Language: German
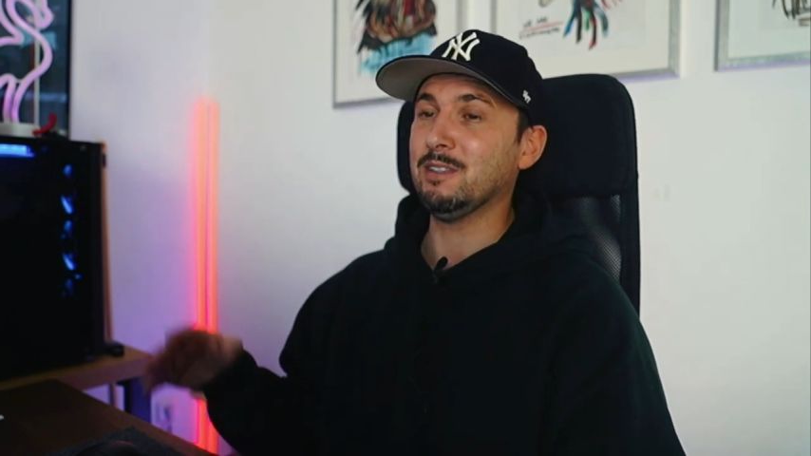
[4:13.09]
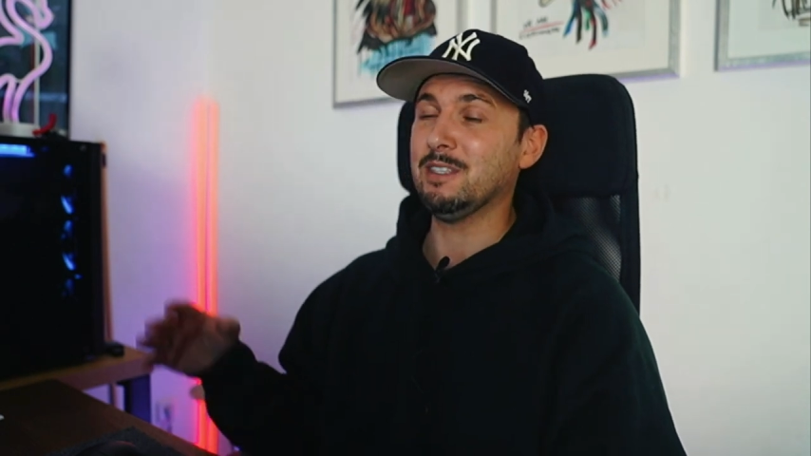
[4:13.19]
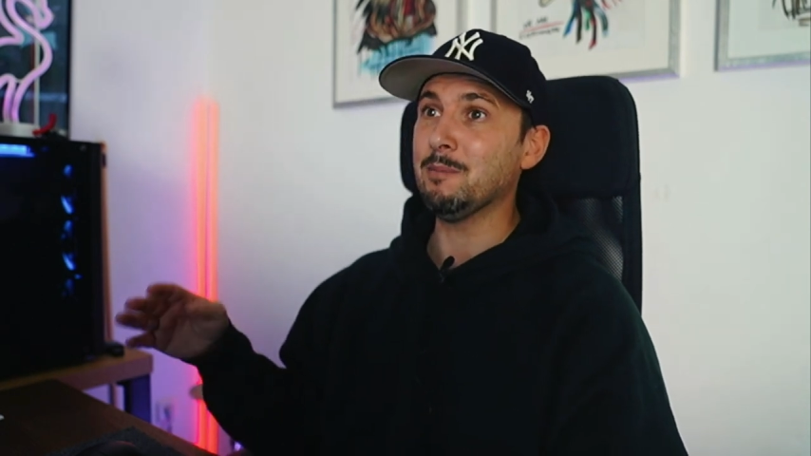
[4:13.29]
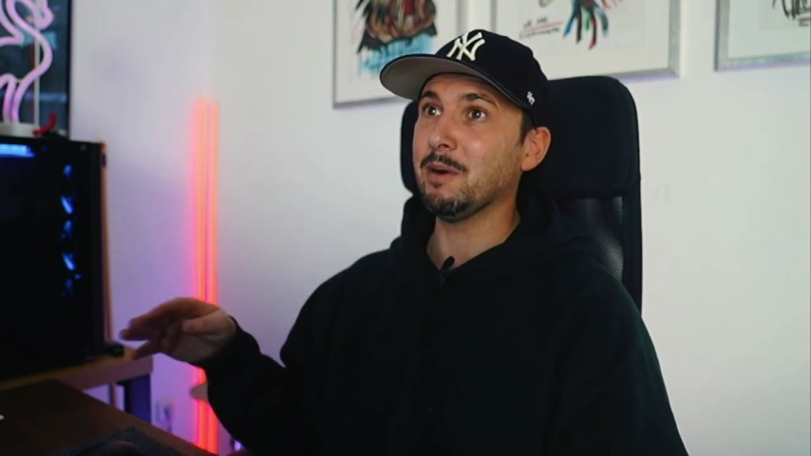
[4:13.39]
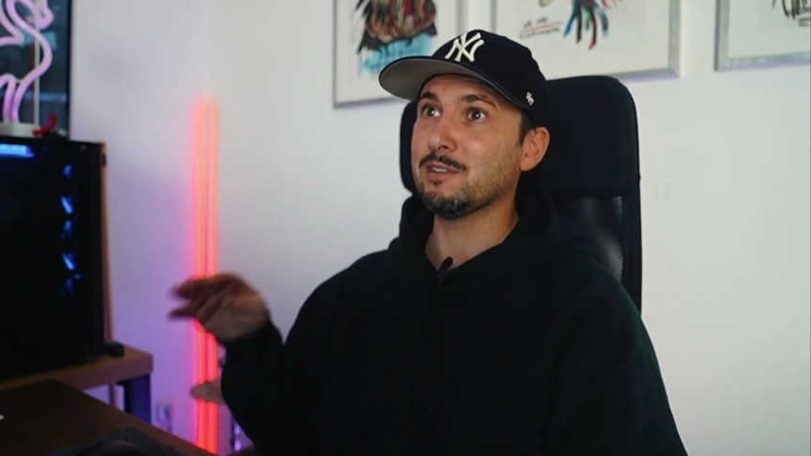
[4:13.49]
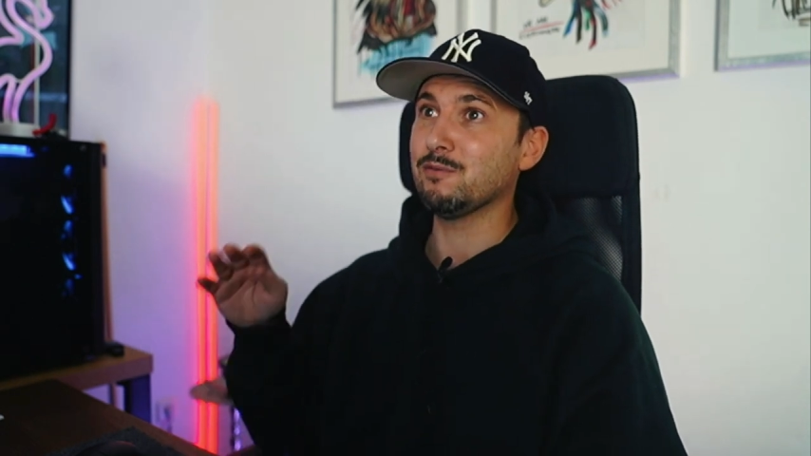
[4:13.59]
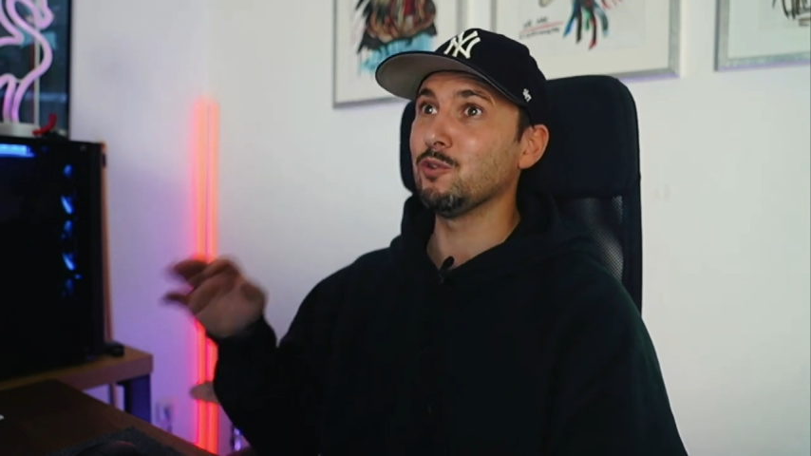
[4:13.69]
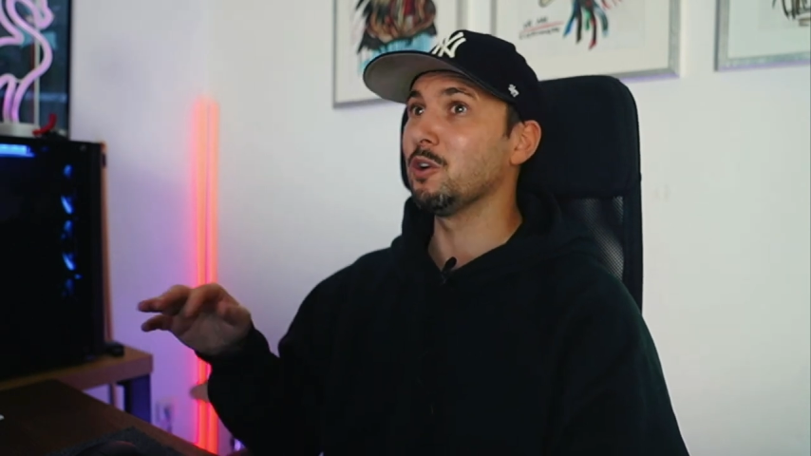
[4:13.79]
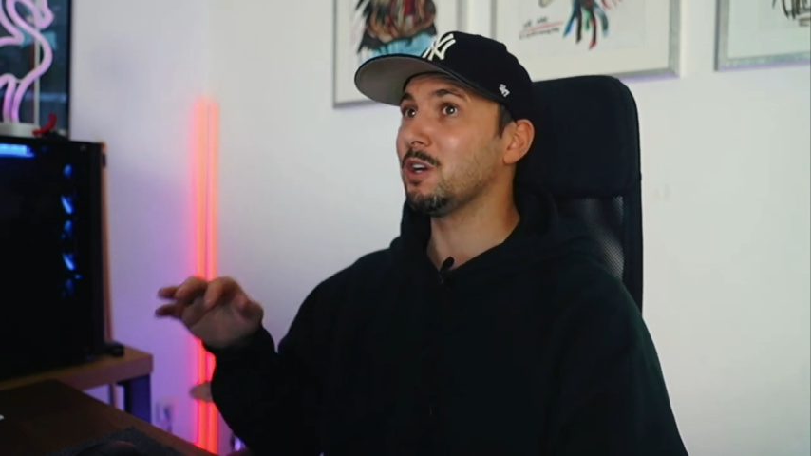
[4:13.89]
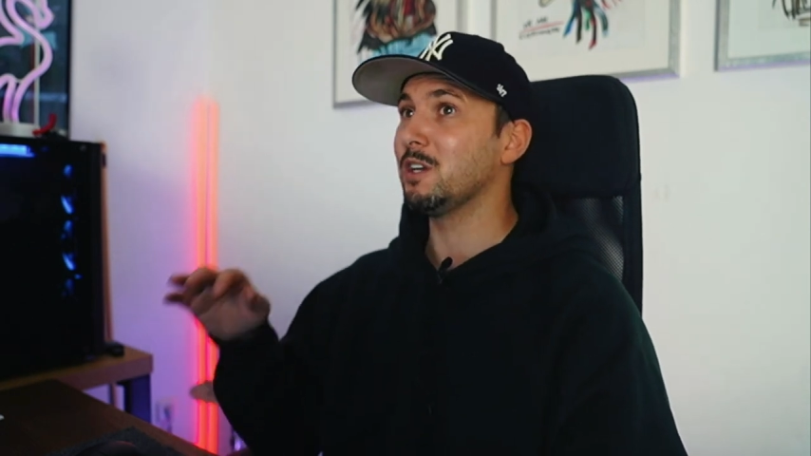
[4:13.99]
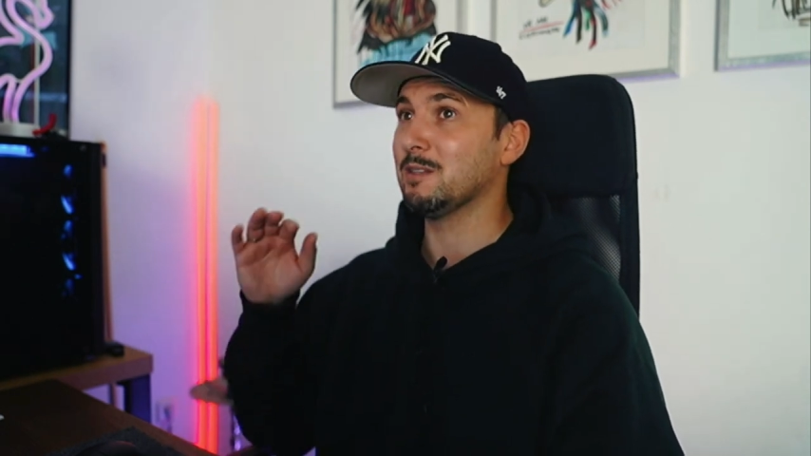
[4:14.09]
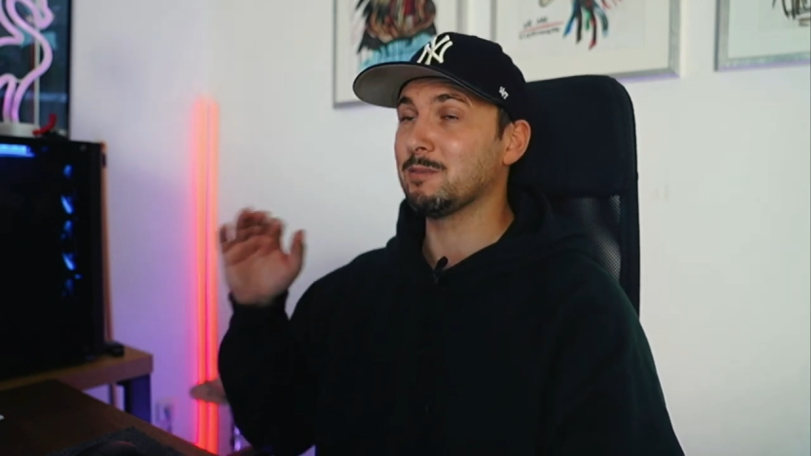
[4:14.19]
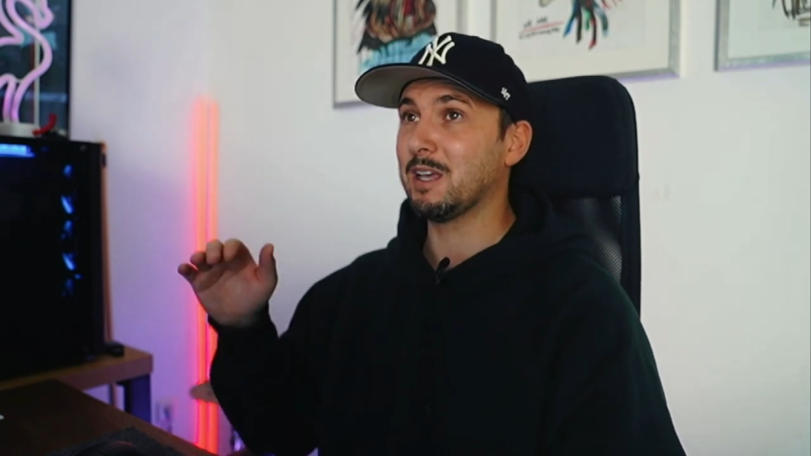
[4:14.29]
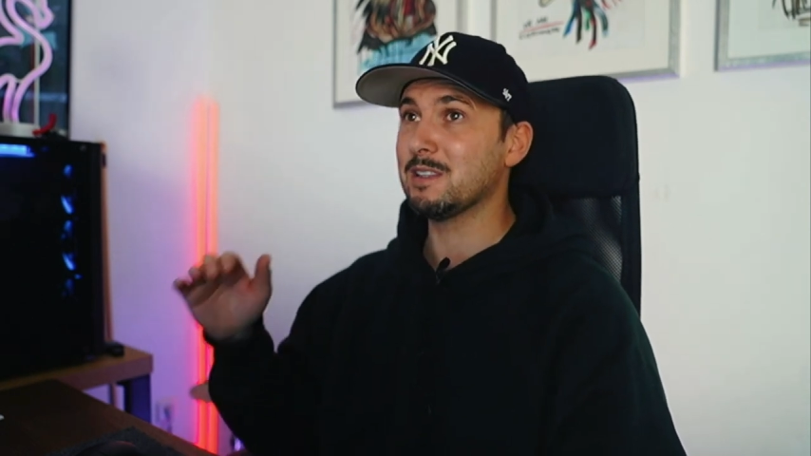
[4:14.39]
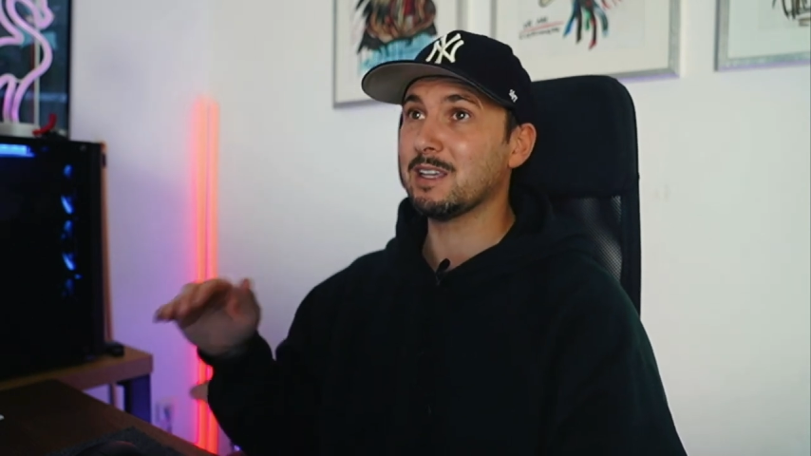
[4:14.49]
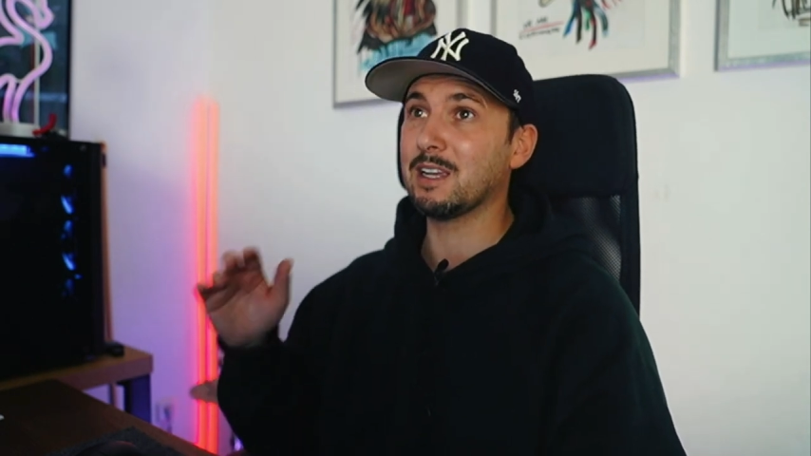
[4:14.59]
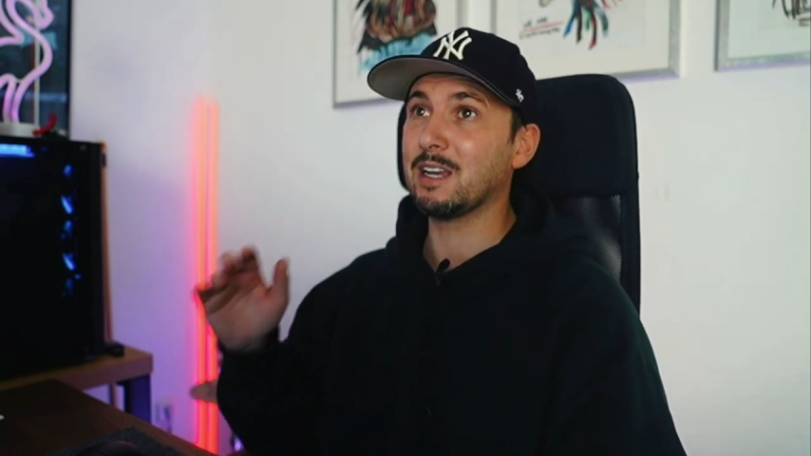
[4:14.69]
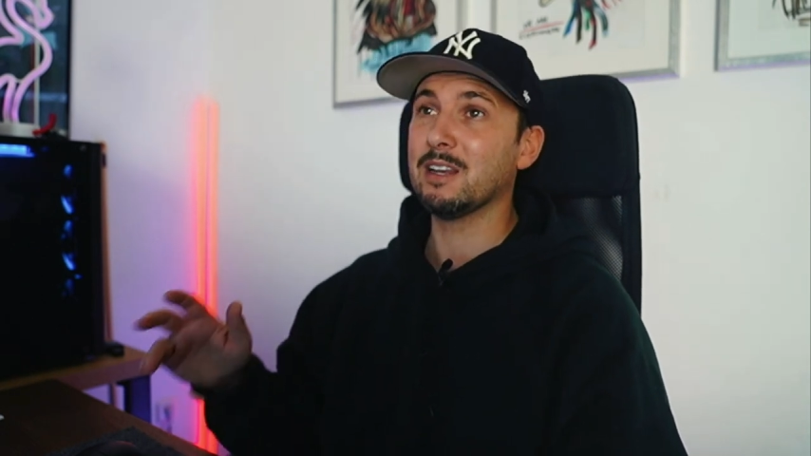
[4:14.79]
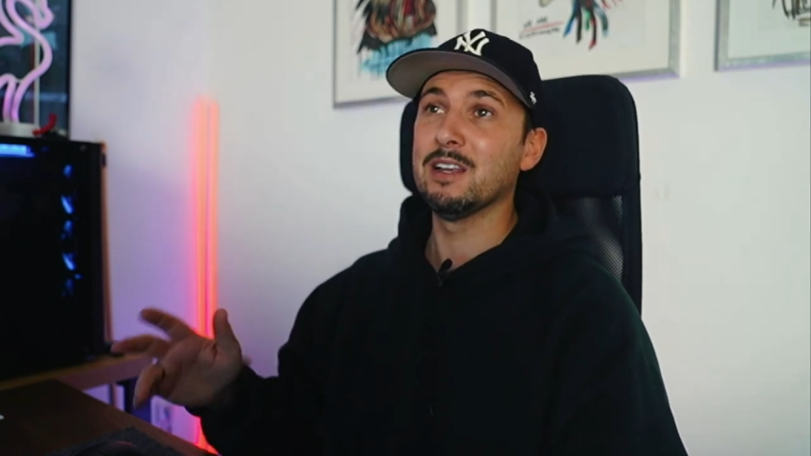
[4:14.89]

jemals wirklich im Trend sein kann.